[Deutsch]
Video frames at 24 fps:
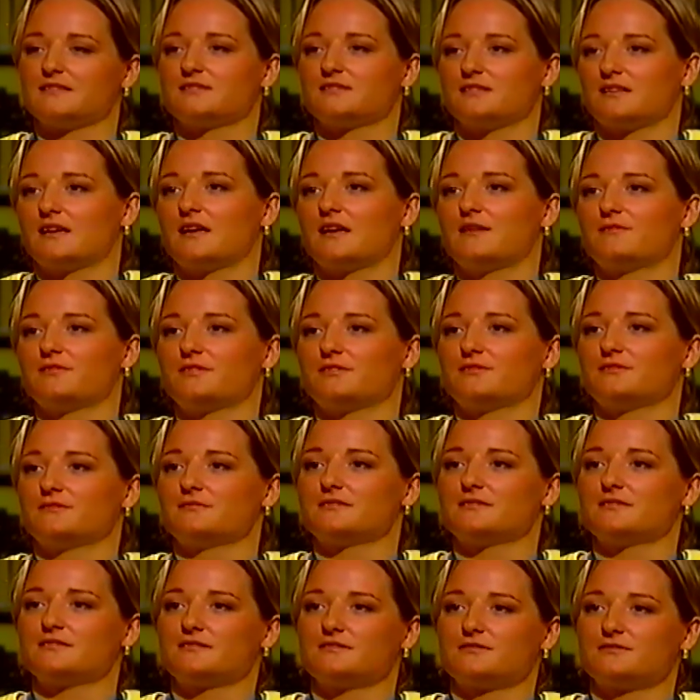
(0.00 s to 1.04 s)
sondern einfach nur um
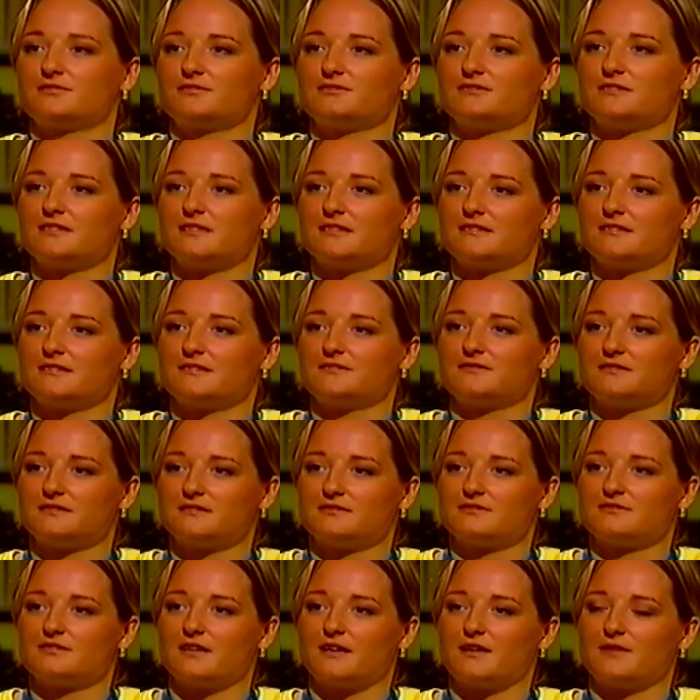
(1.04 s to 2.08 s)
das zu studieren, das Wissen
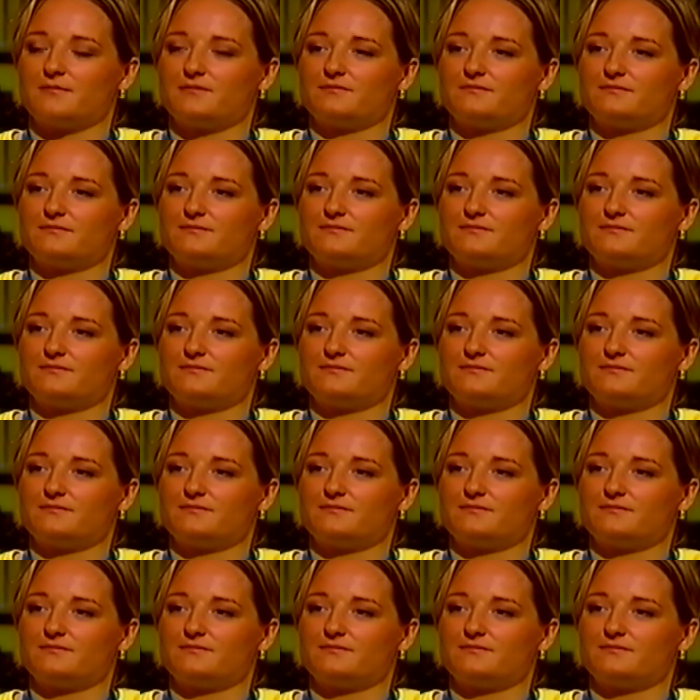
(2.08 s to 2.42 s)
zu haben.